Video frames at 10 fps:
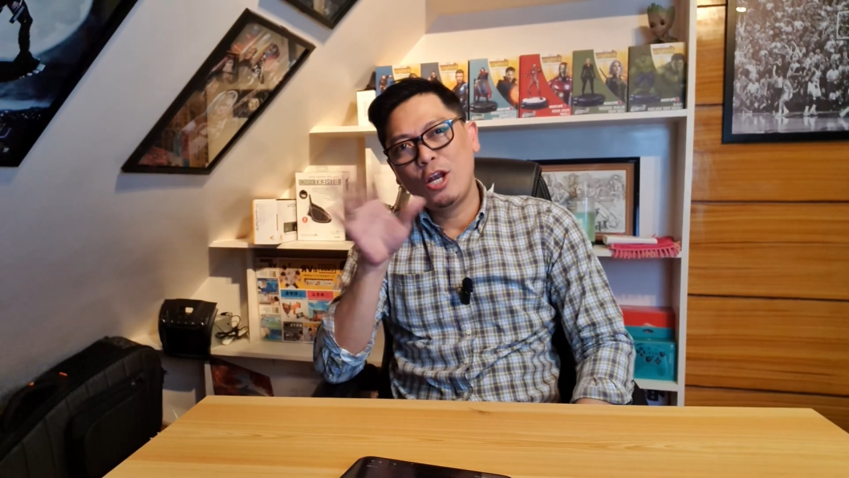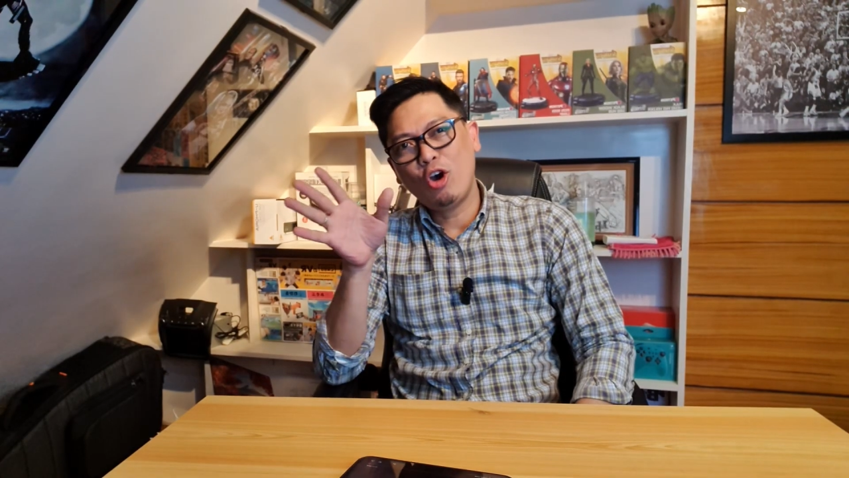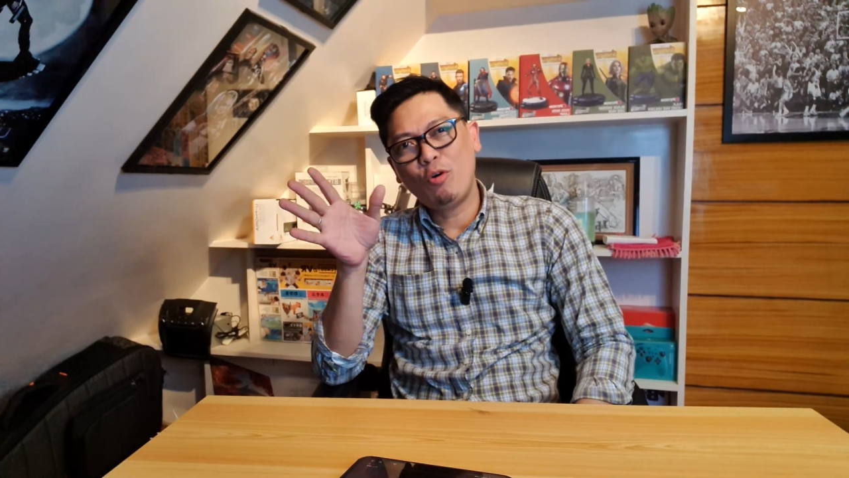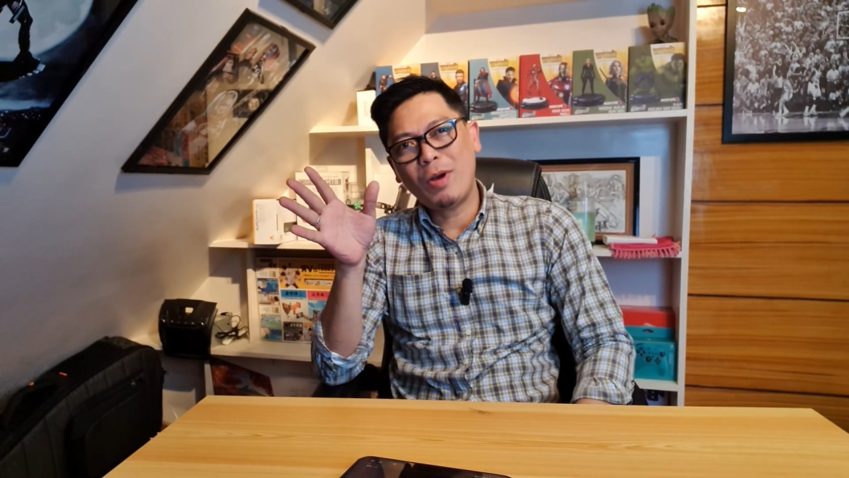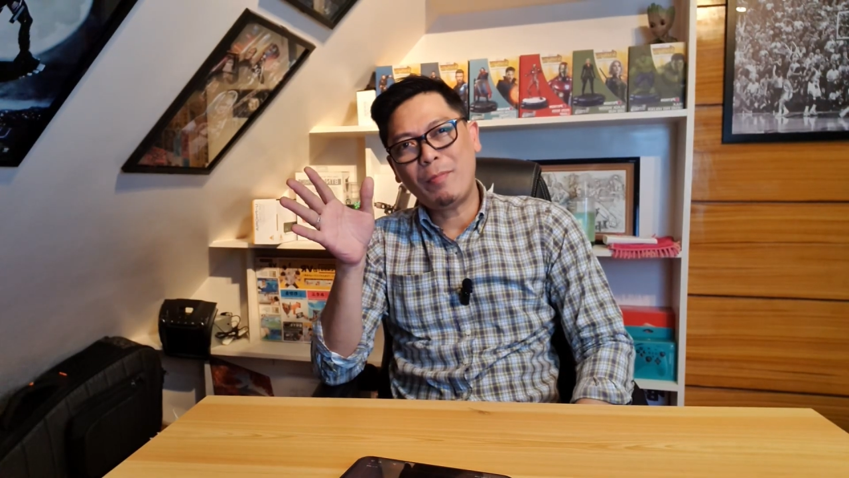
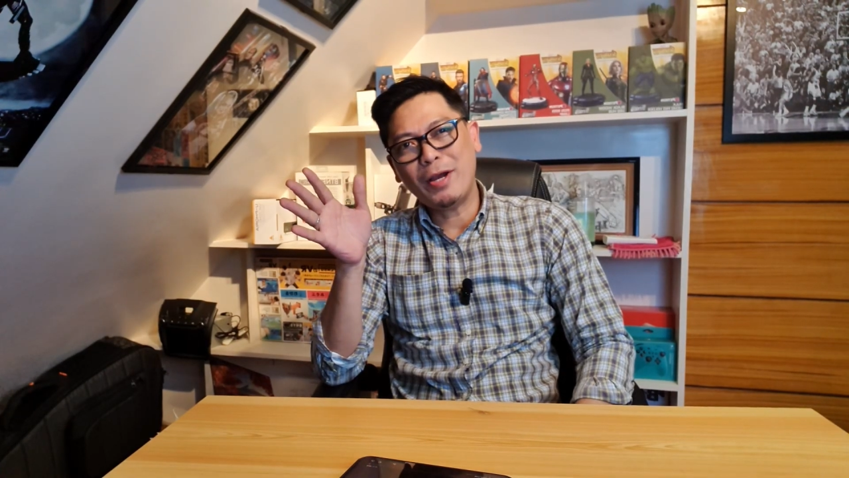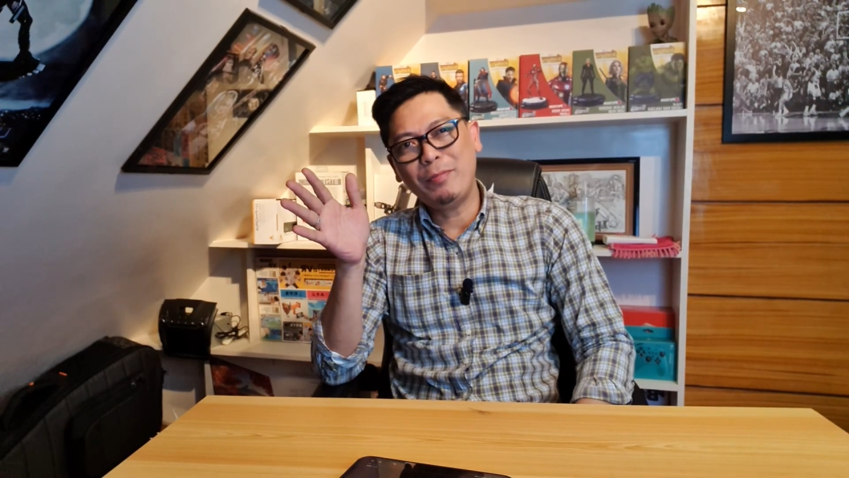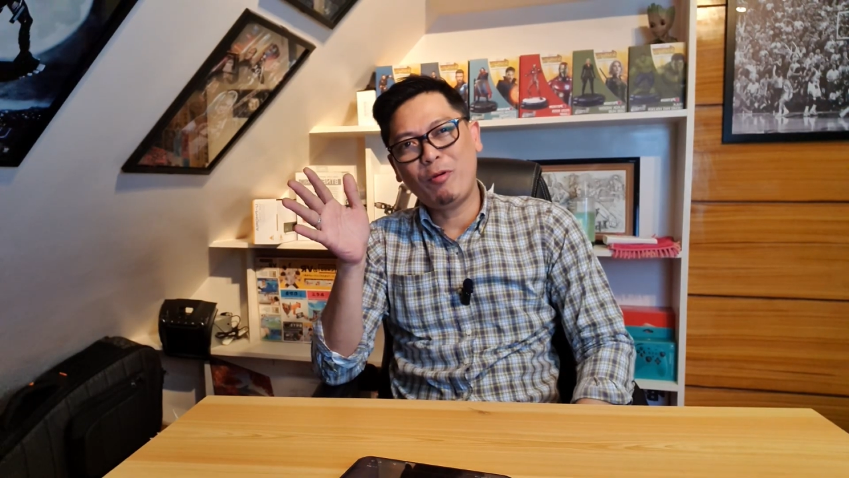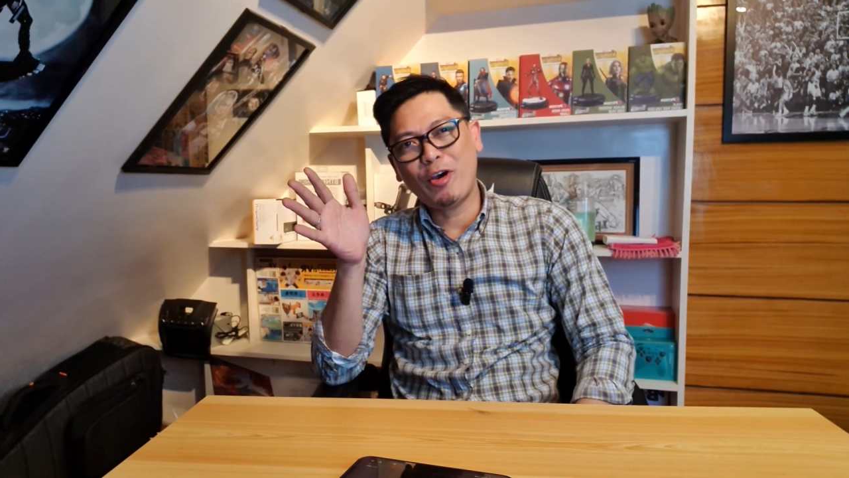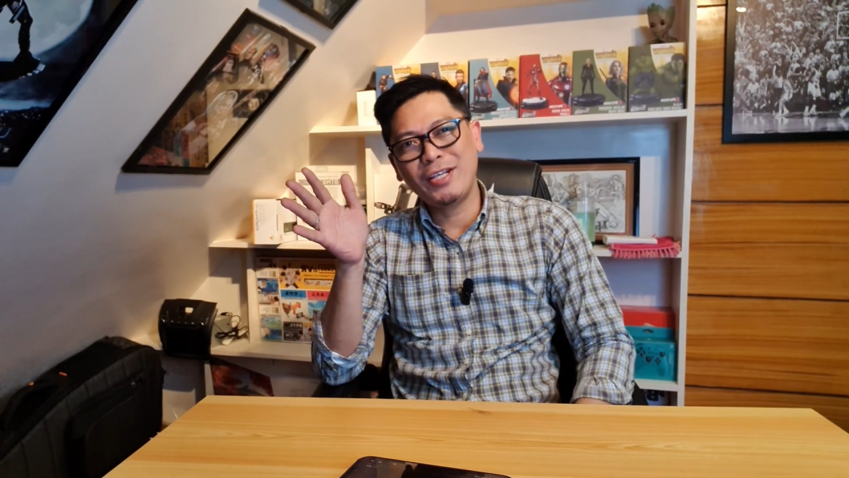Hello mga
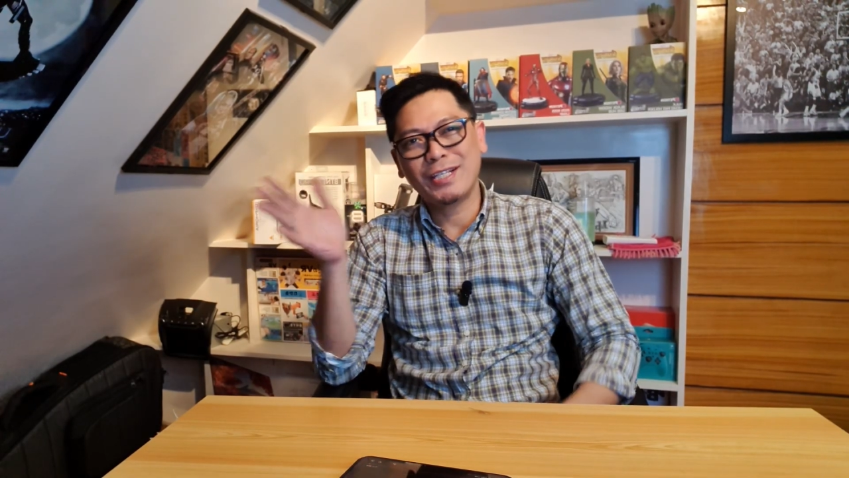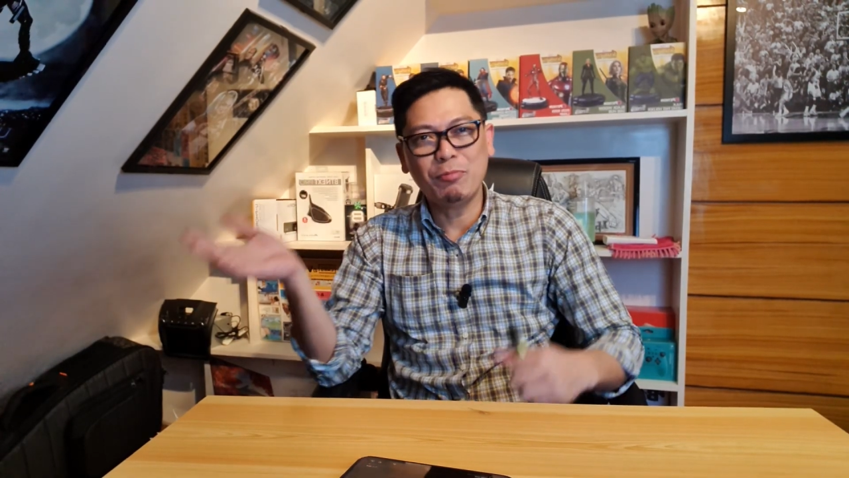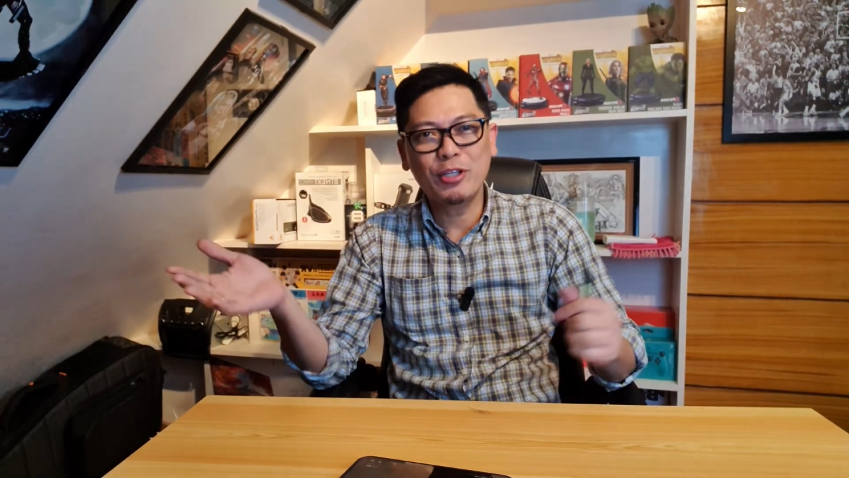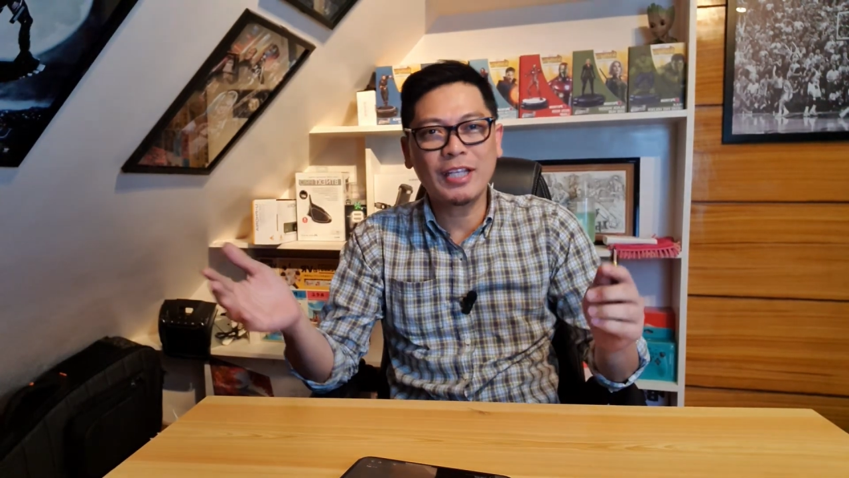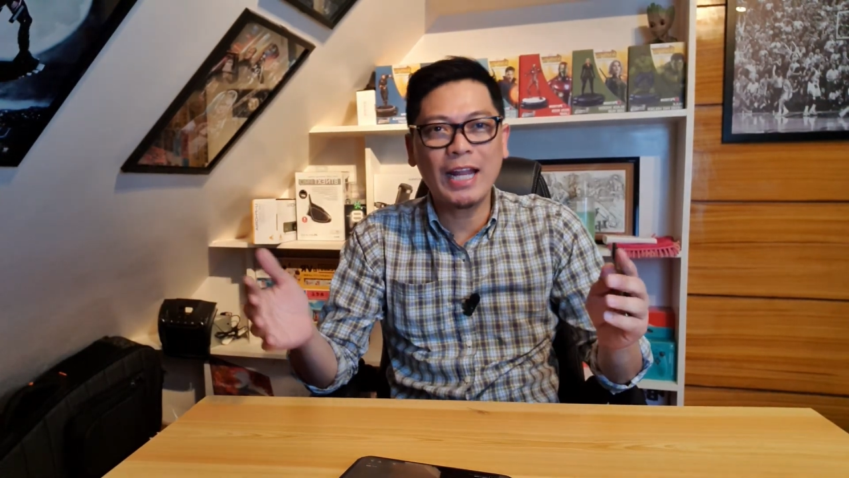body Boys,
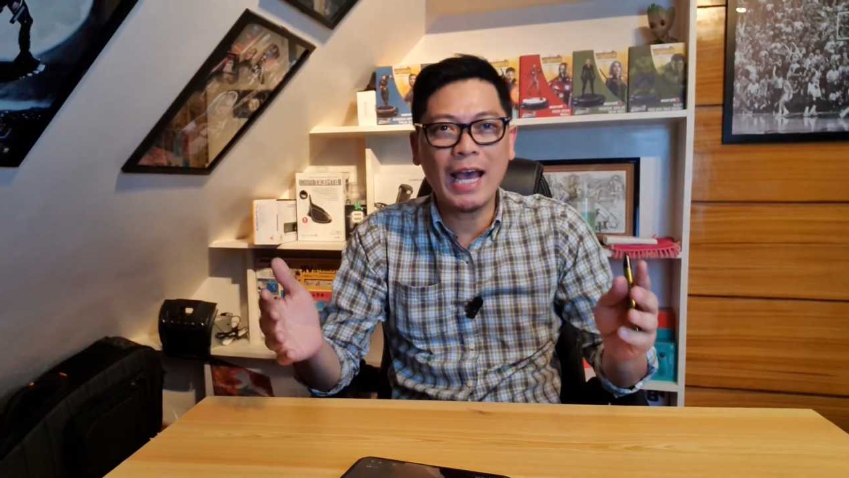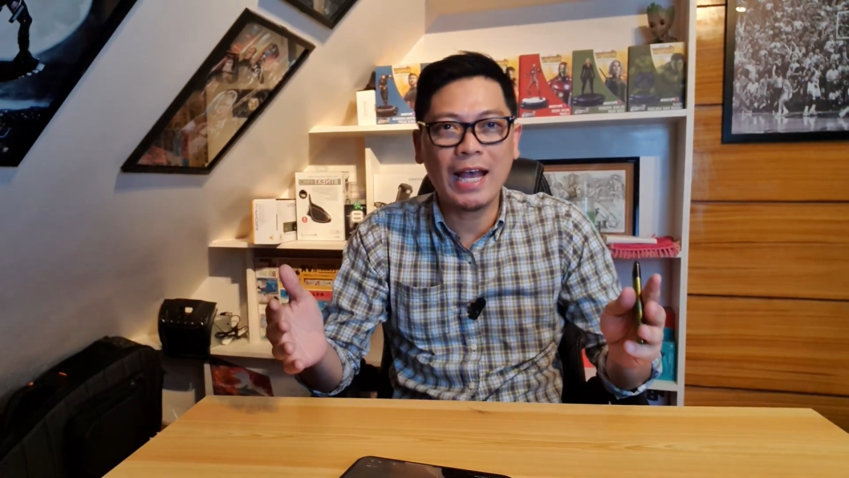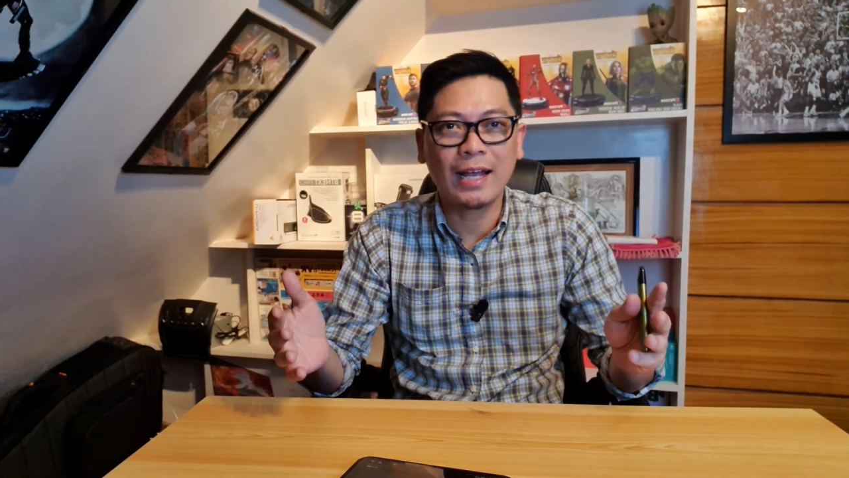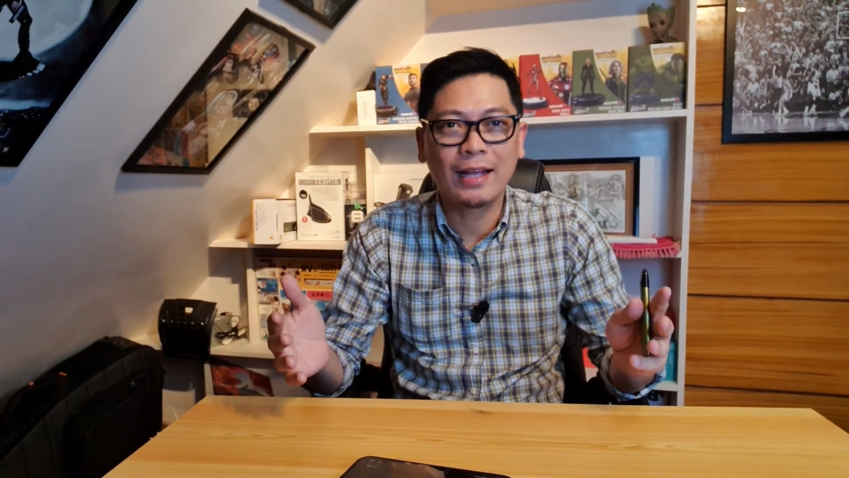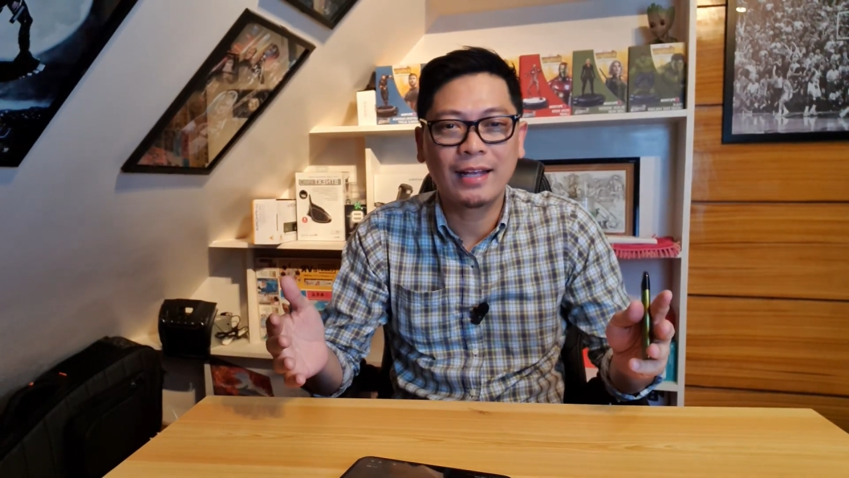kamusta
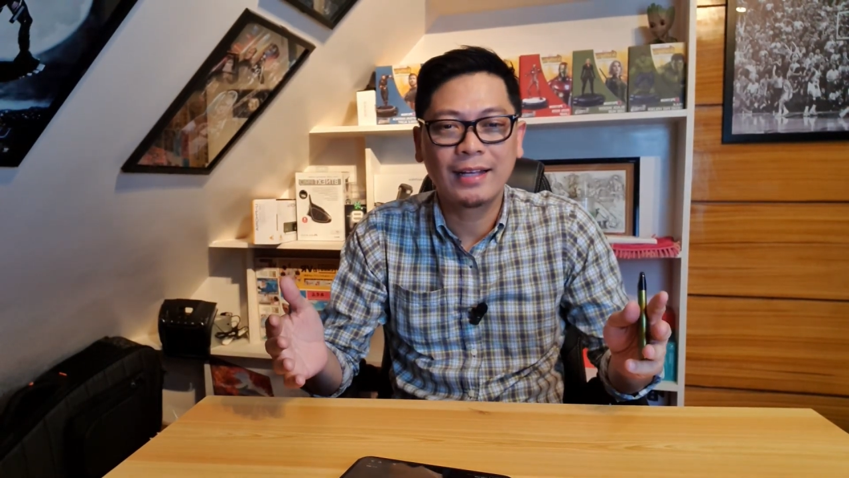na?